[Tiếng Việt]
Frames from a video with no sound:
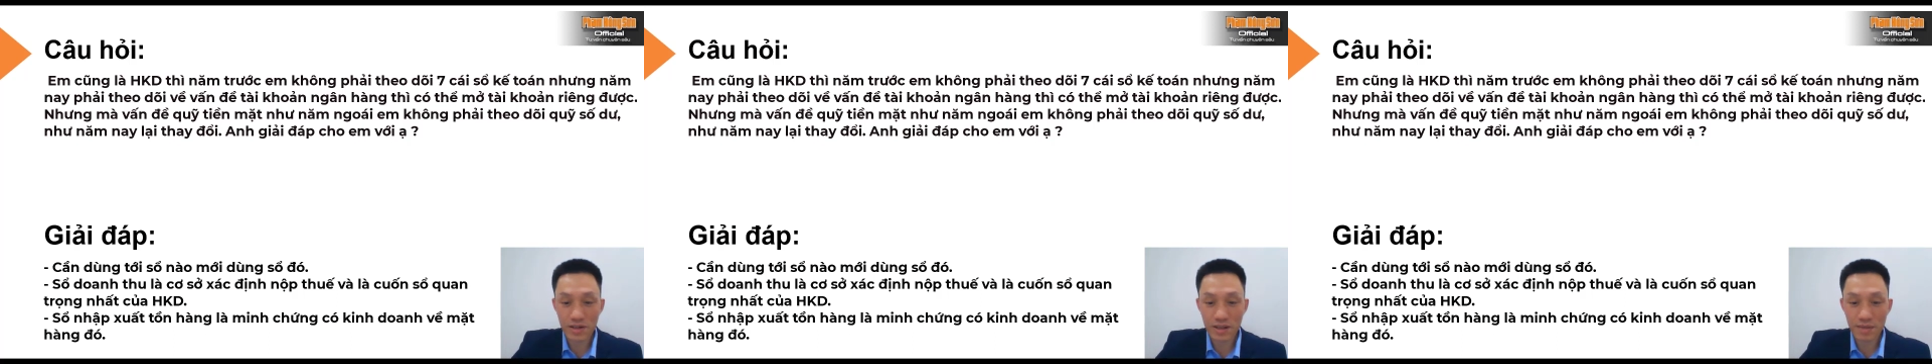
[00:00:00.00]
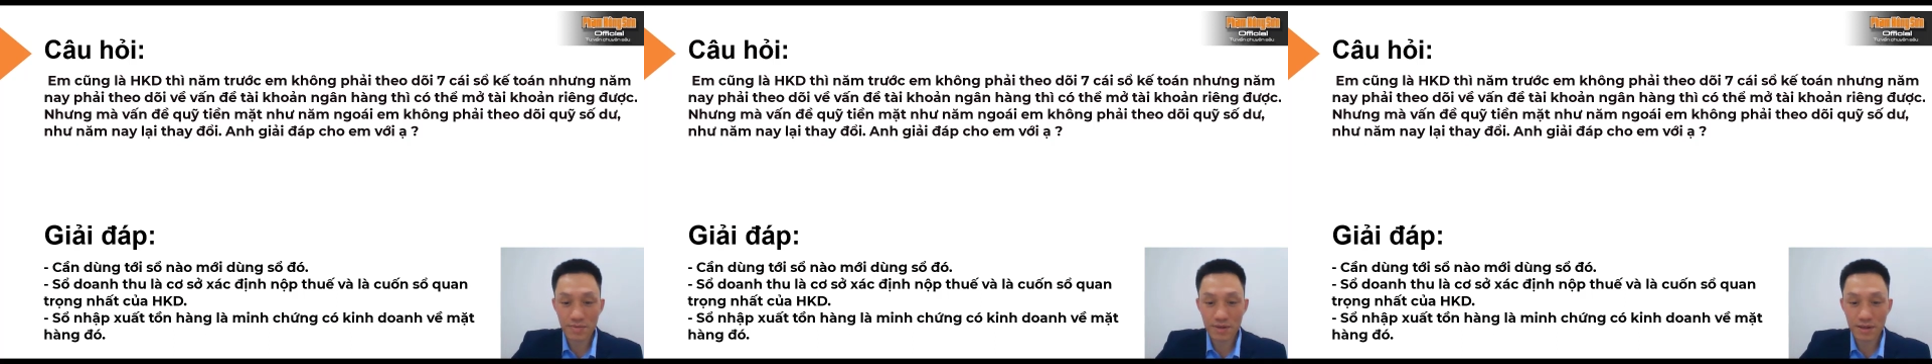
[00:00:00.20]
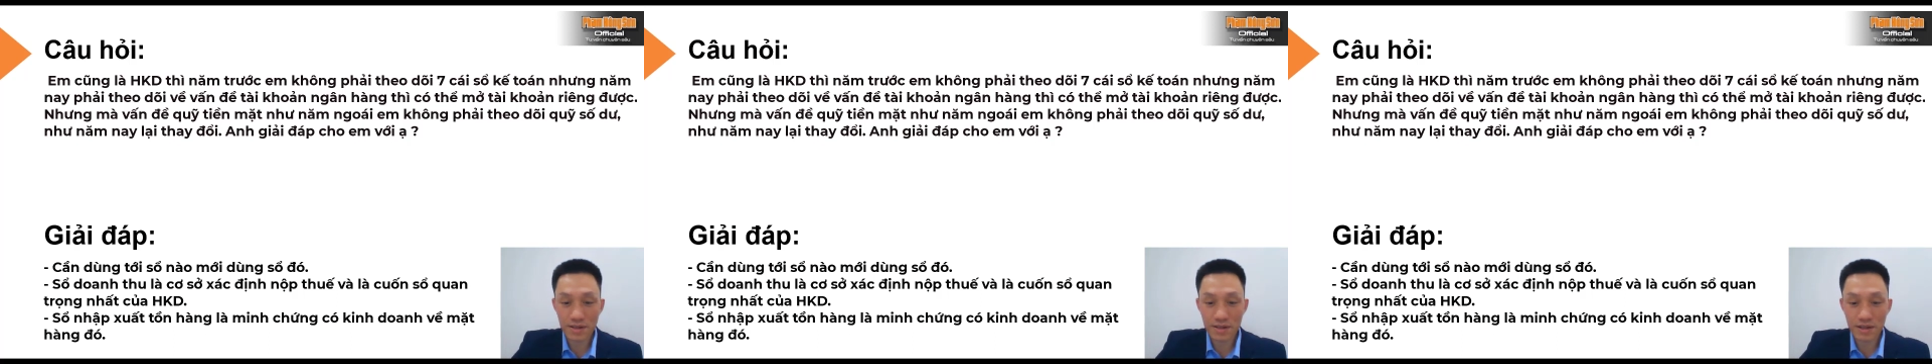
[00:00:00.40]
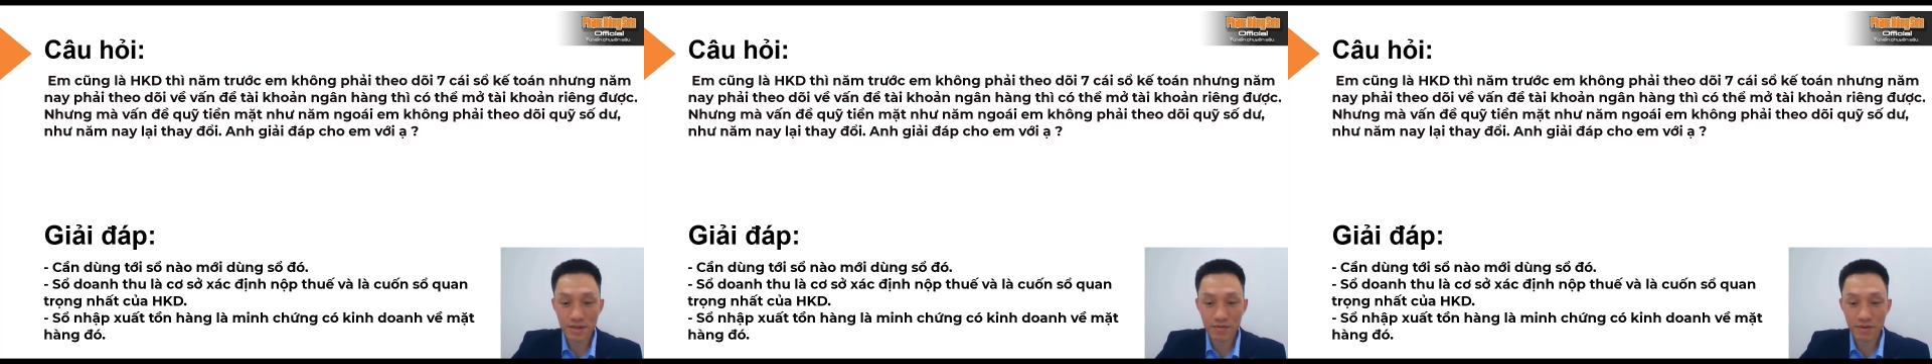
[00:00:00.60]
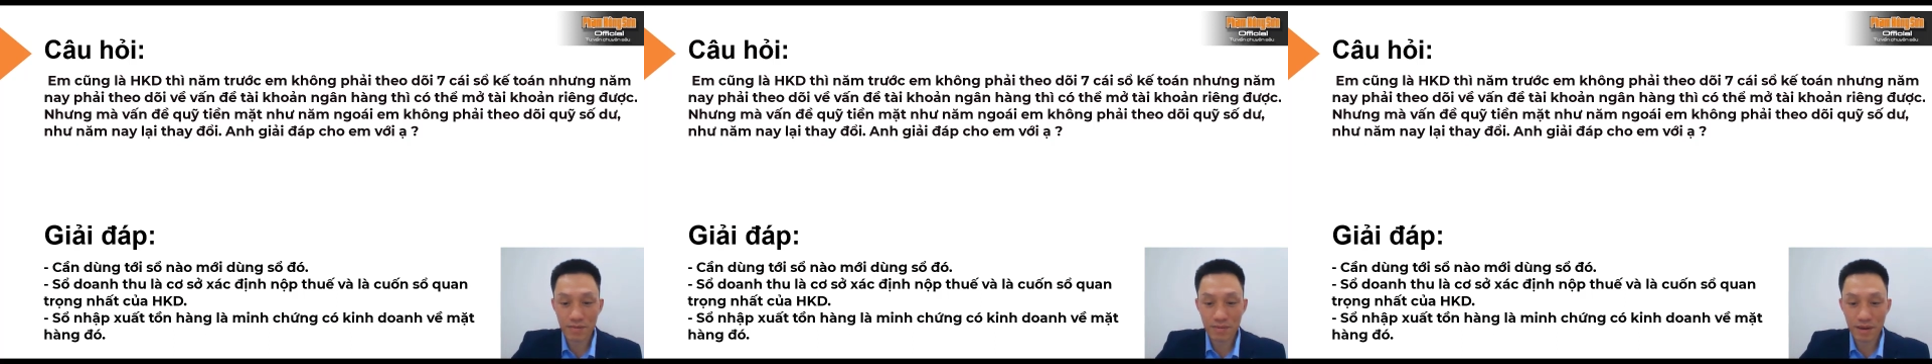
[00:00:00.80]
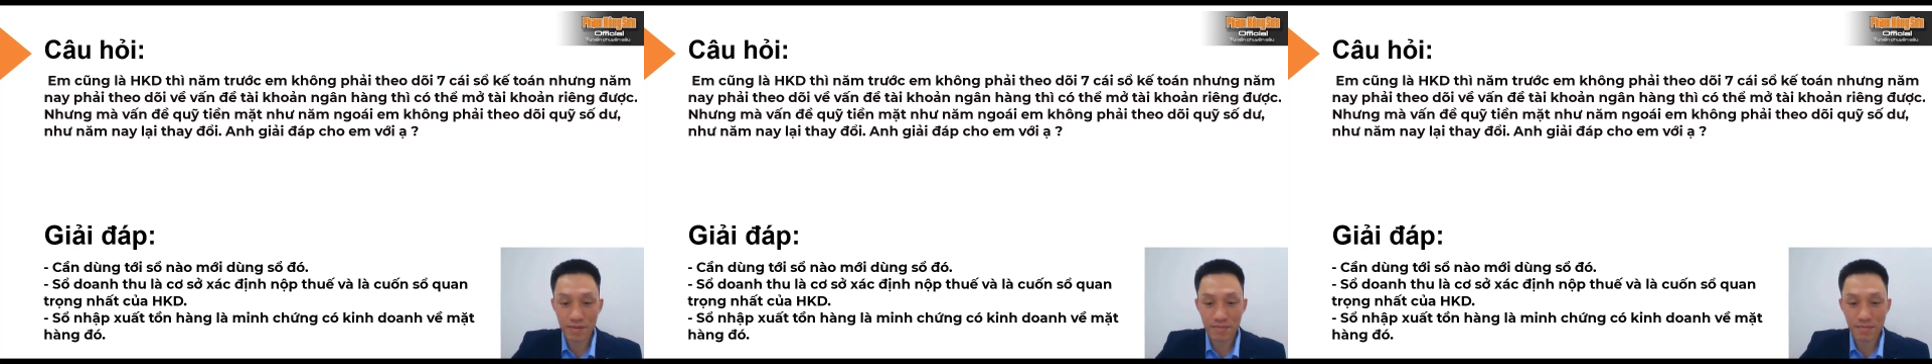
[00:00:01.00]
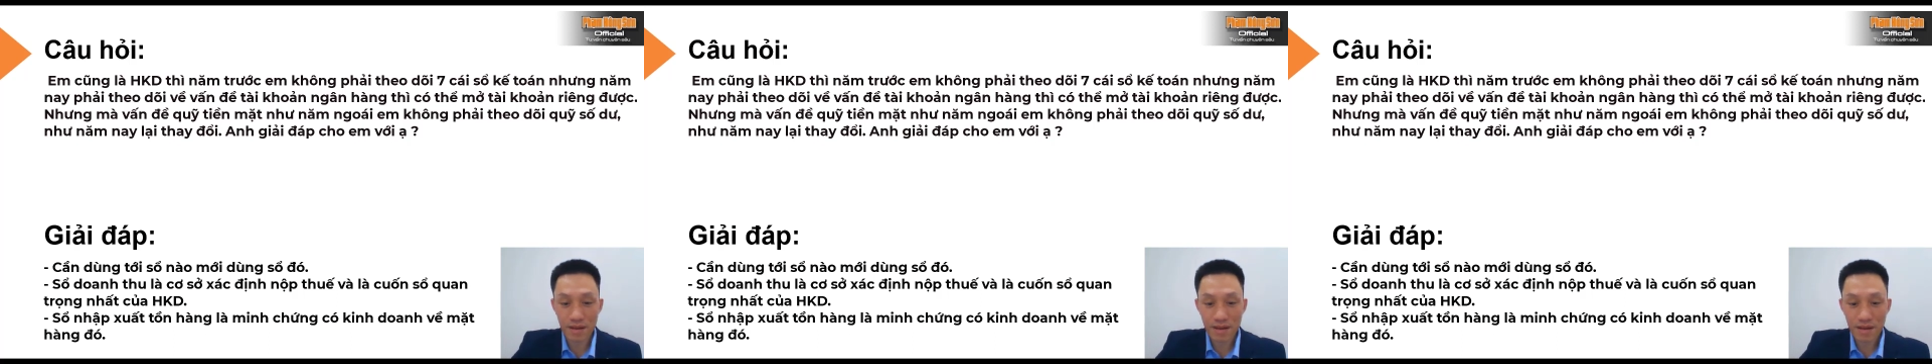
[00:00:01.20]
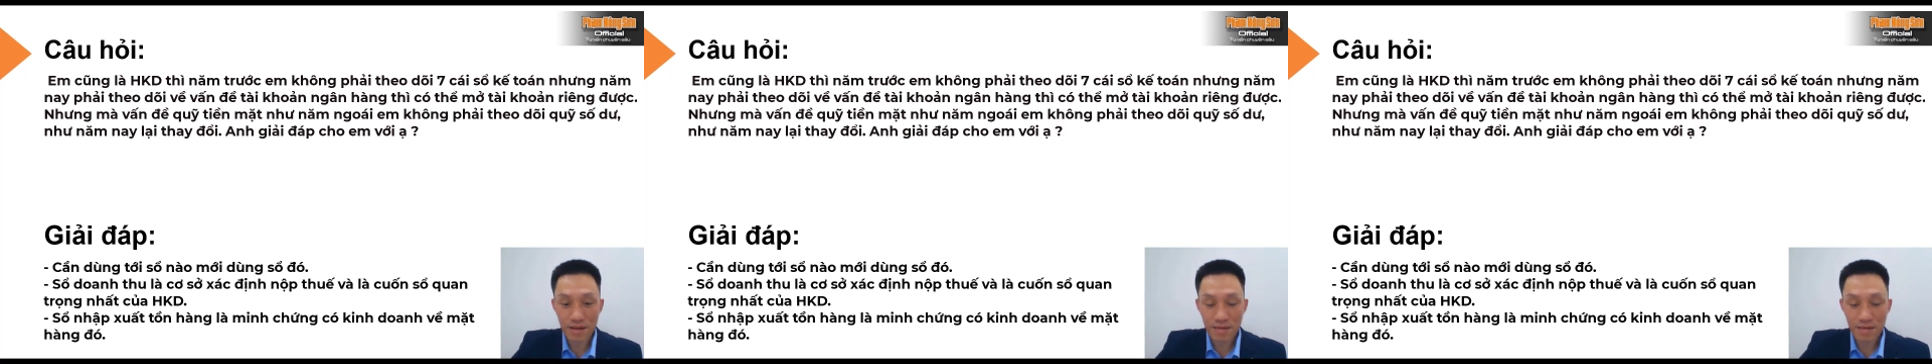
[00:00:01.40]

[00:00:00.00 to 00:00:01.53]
trực tiếp trên chương trình phần mềm,